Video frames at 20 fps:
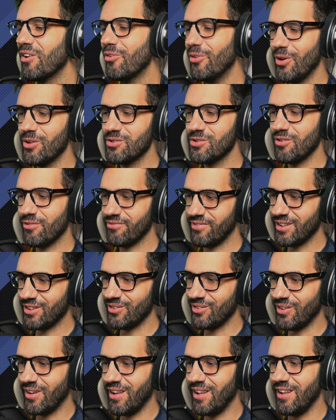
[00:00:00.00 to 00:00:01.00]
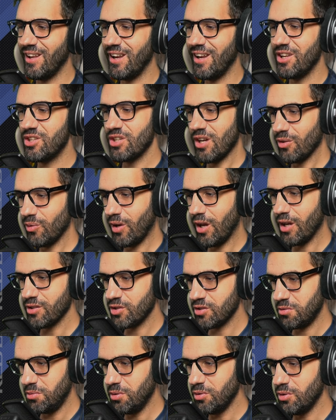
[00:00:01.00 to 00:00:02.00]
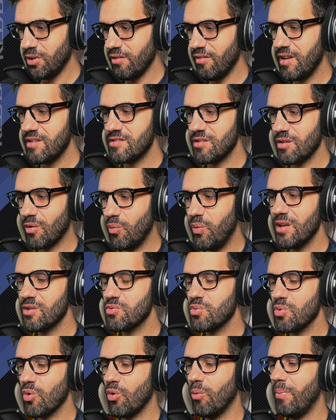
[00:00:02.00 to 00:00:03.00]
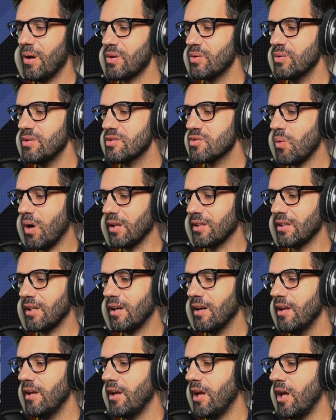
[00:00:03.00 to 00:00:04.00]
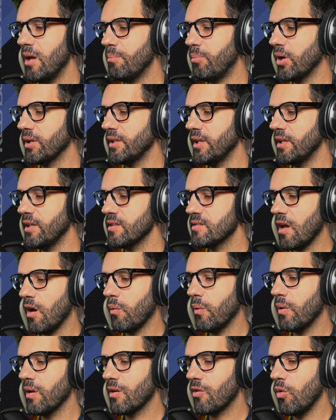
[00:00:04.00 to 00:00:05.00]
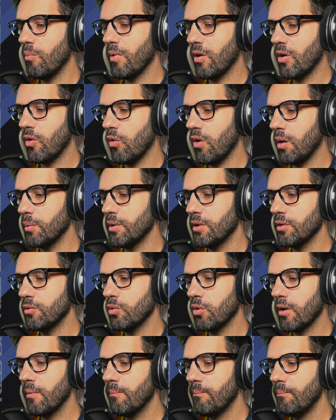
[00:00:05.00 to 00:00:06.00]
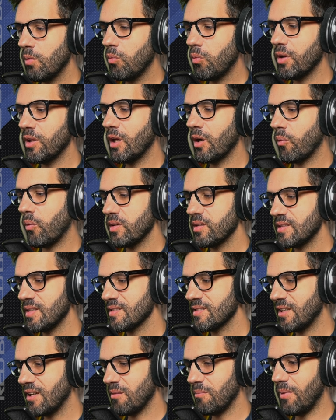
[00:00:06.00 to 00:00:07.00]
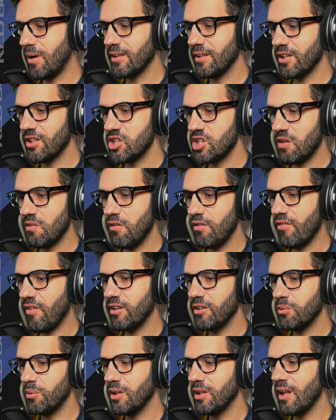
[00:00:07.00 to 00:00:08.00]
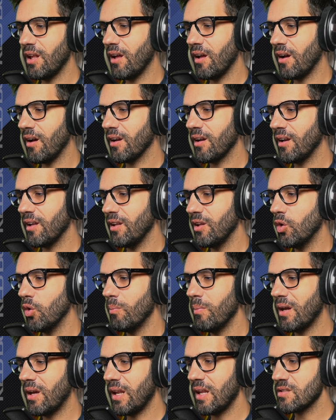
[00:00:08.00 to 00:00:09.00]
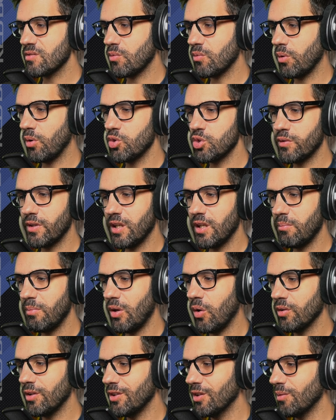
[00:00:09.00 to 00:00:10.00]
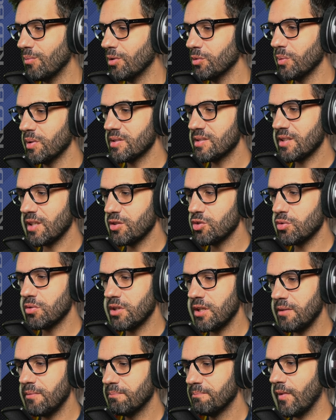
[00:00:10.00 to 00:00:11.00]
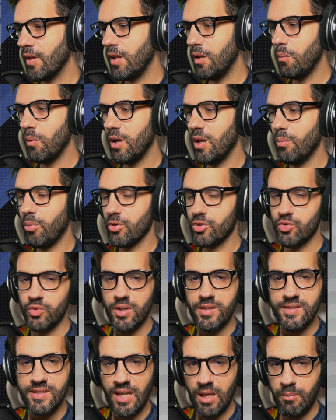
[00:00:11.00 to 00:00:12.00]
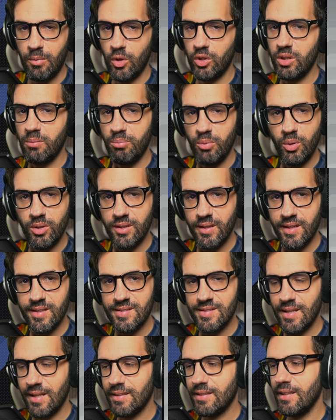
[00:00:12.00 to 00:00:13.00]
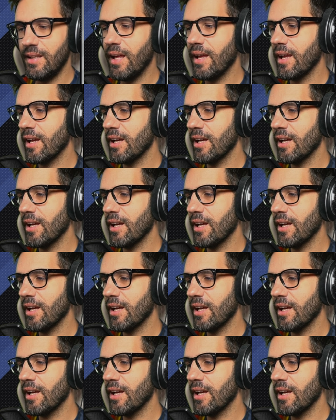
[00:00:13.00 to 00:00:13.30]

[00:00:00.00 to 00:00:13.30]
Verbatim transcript: Curioso il fatto che Ricciardo, che ha sostituito De Vries, qui è suo compagno di squadra e poi Denis Auer come collaudatore. Comunque da questa schermata già vi fate un'idea anche di come crescono i giovani piloti dopo due stagioni e di quali possono essere i piloti più interessanti da